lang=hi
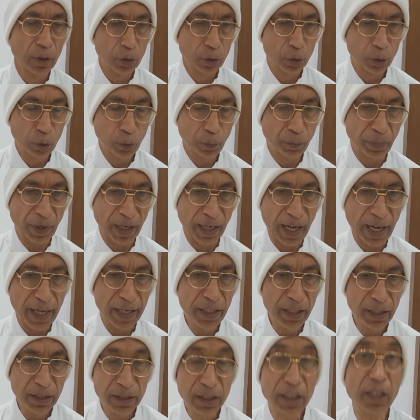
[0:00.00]
तो
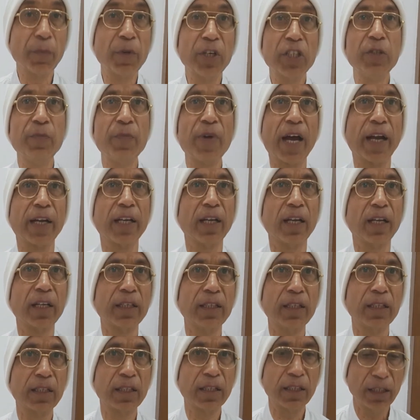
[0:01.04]
पढ़ाई समझ में आने
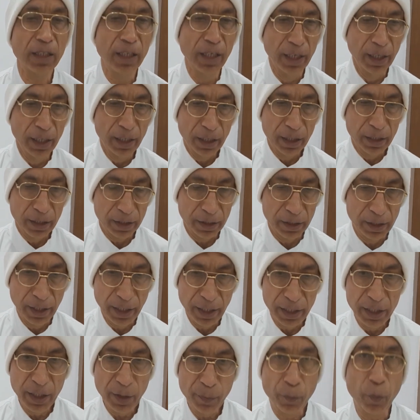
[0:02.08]
लगी कि ये
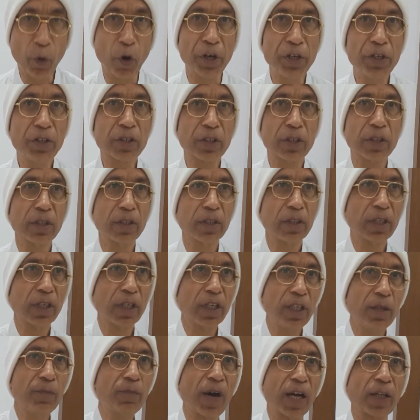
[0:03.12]
ये पॉइंट
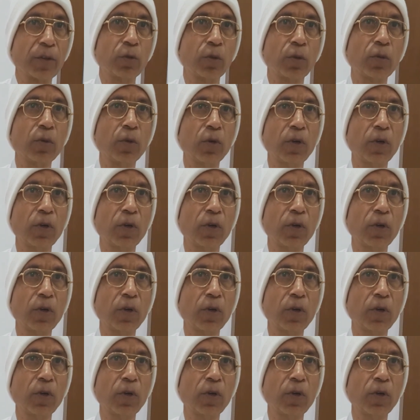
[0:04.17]
इन बातों को